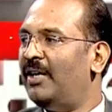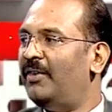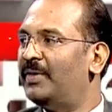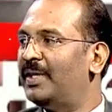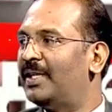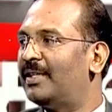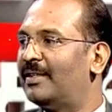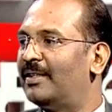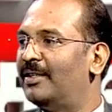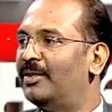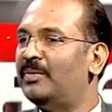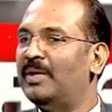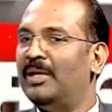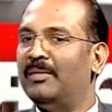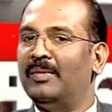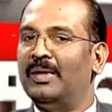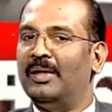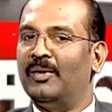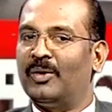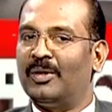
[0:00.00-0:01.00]
விதத்திலையும்
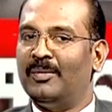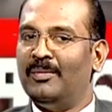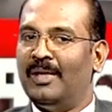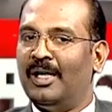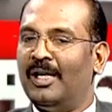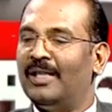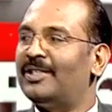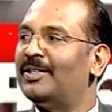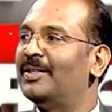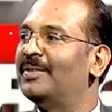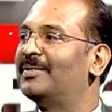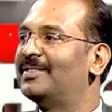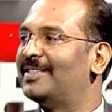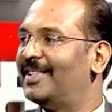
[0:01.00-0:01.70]
நம்ம ஒரு மாற்றம்